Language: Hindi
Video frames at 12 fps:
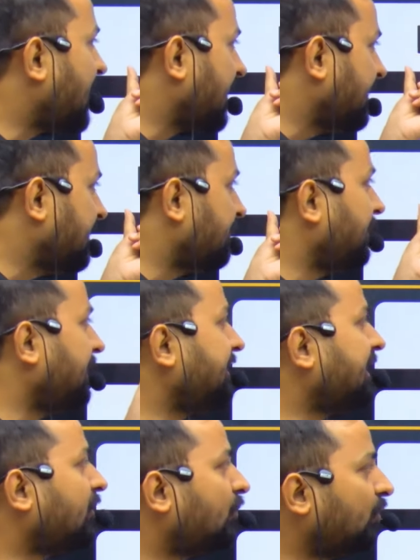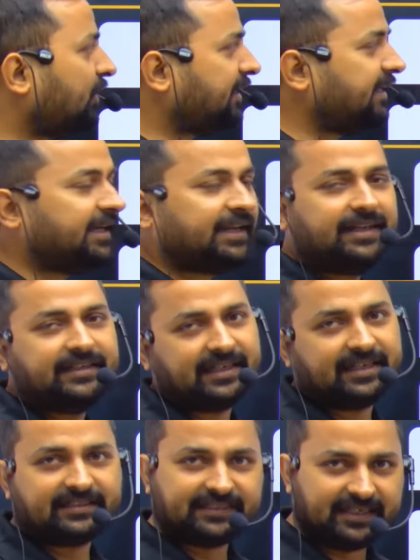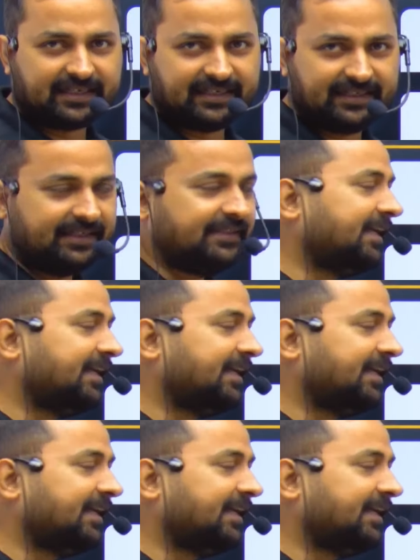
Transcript: आईएमए या ओटीए के लिए जाना चाह रहे हैं ये